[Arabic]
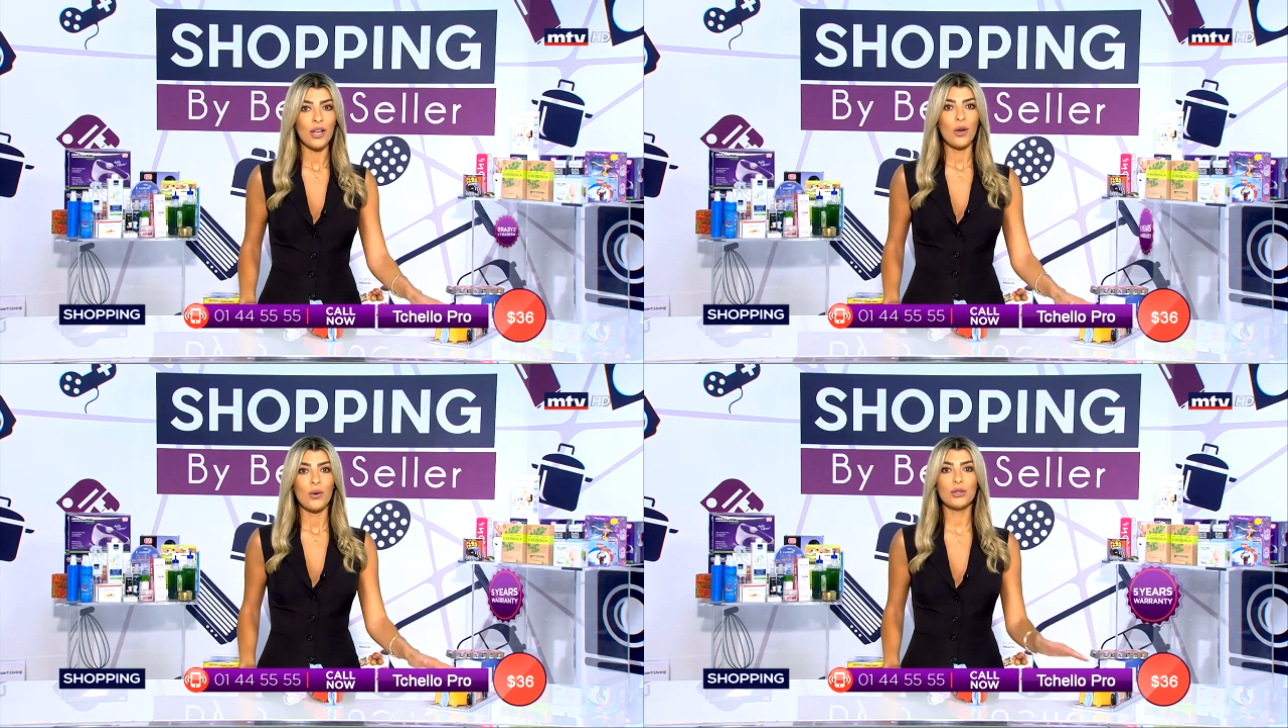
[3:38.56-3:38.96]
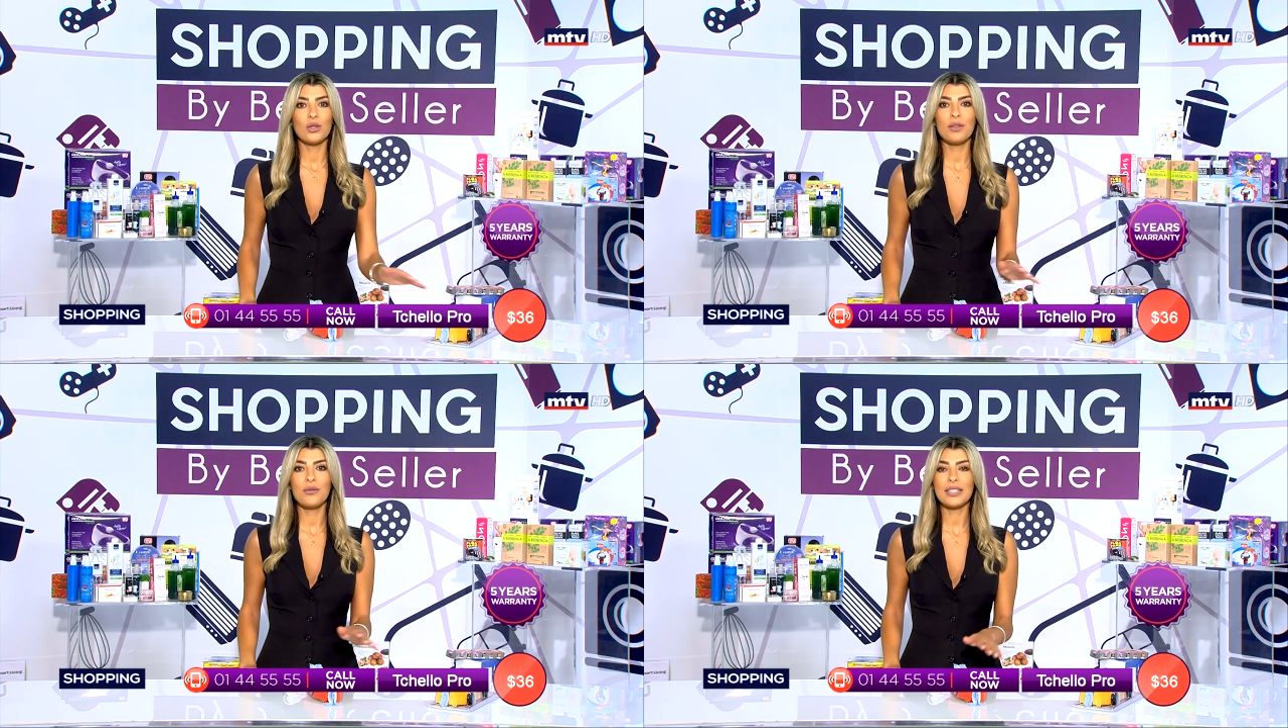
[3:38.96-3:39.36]

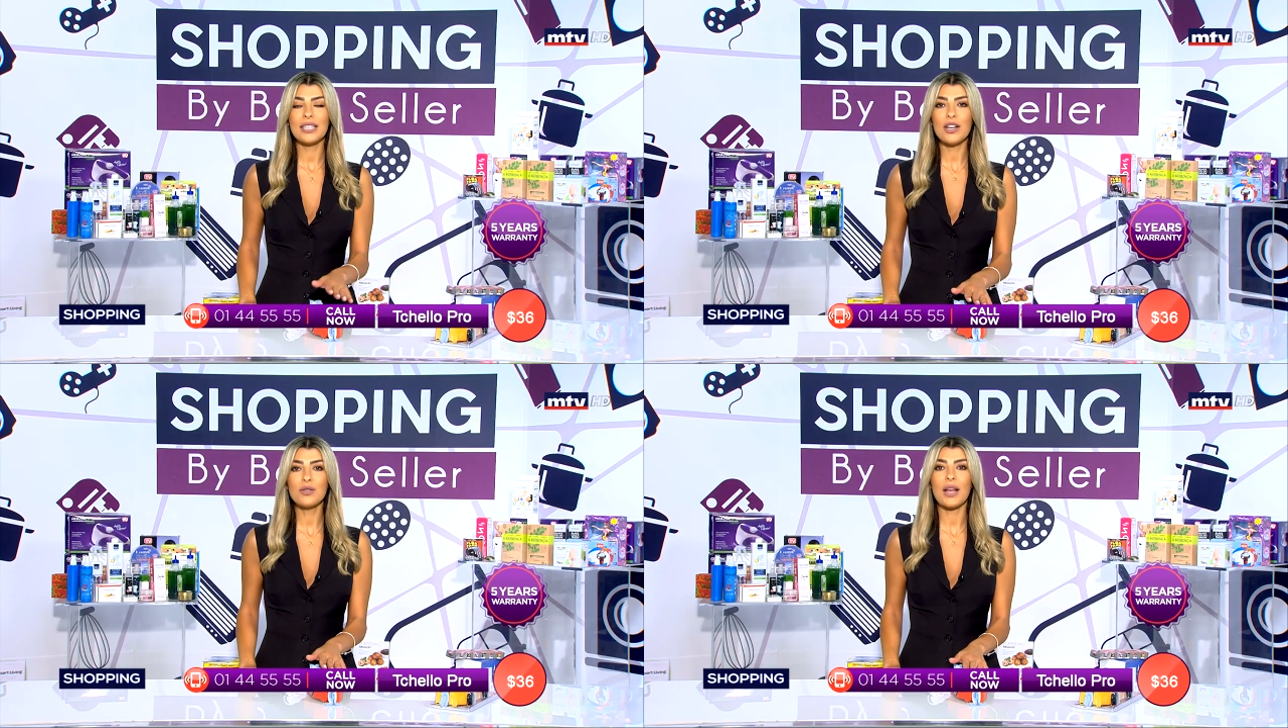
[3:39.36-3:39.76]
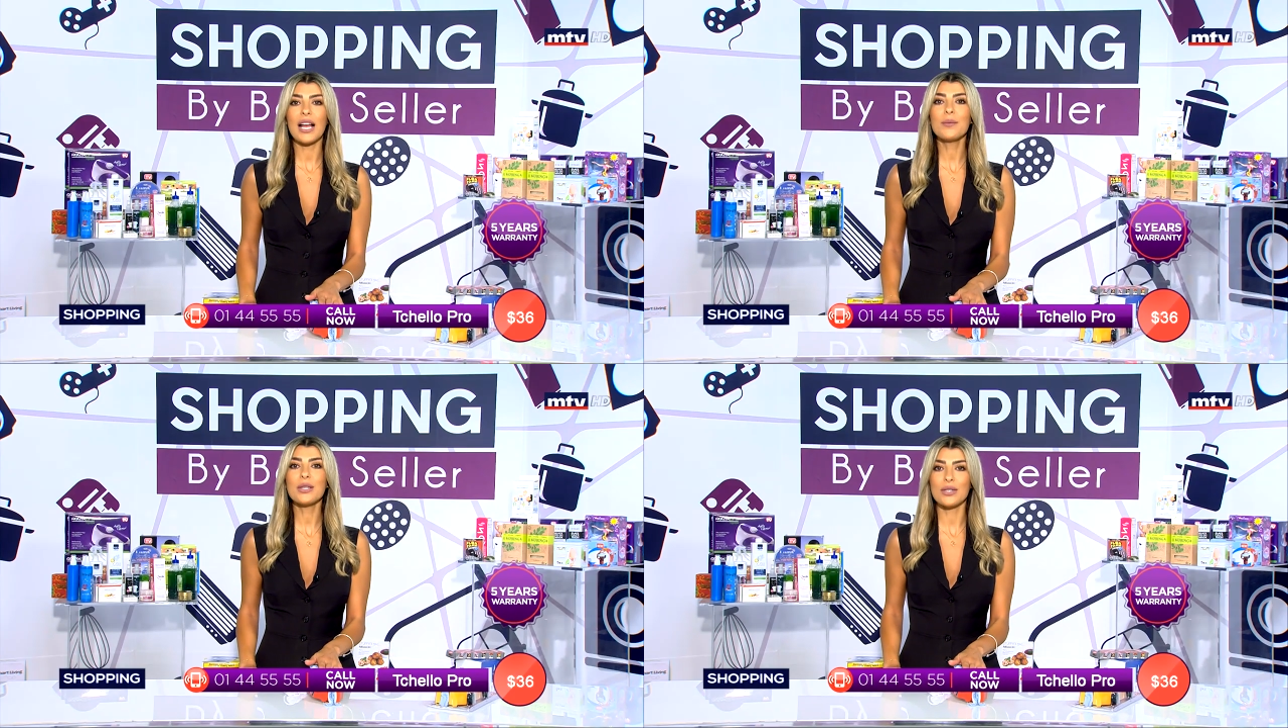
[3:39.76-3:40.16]
وللدوبل فيتراج ب
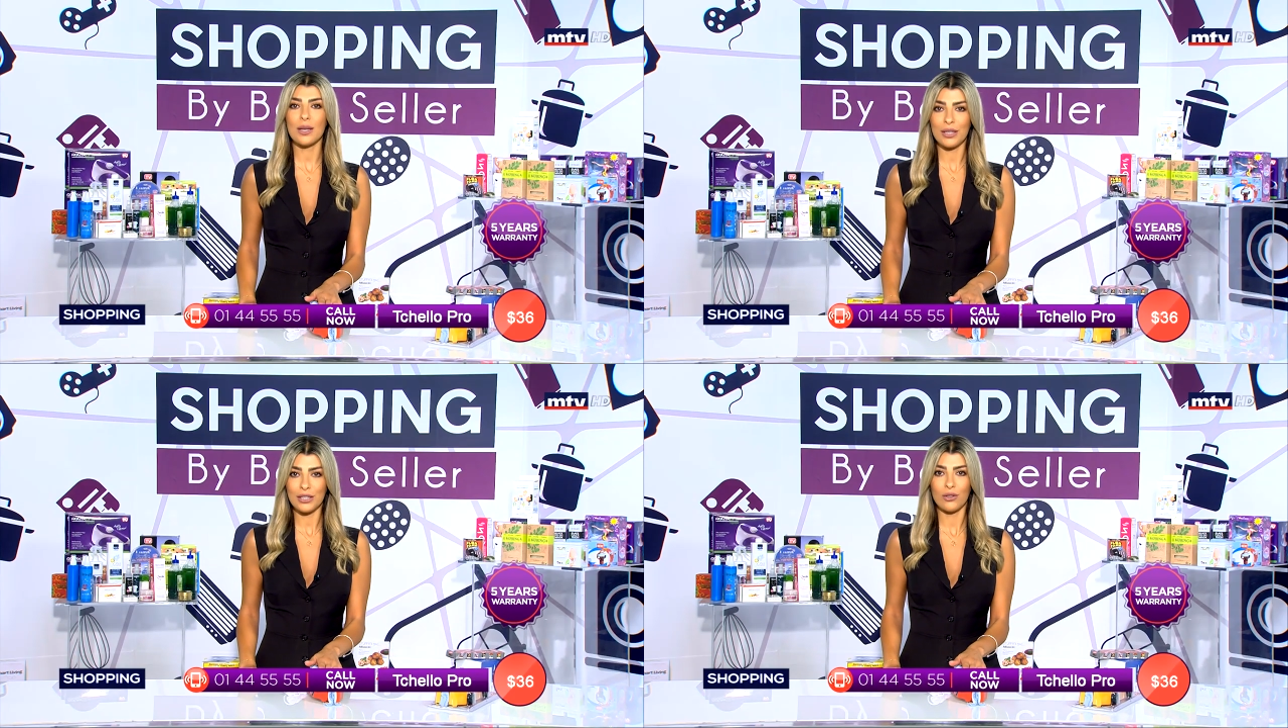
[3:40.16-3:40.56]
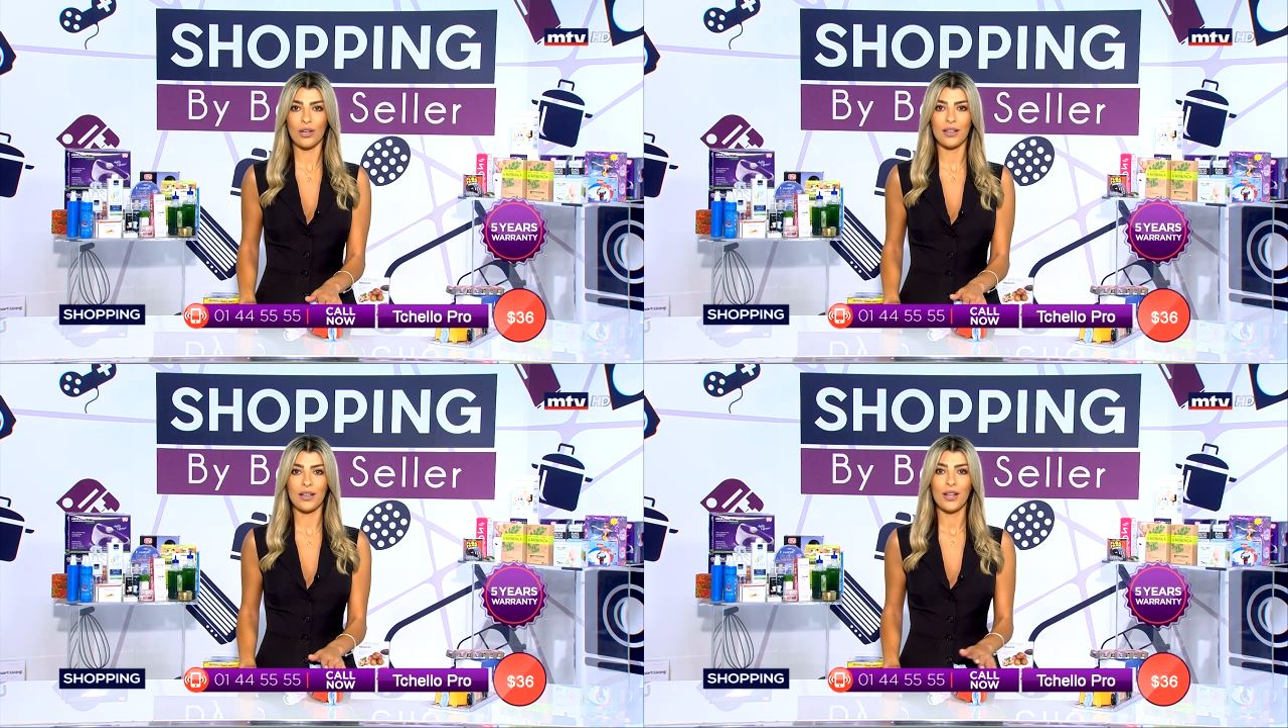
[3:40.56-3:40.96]
75 دولار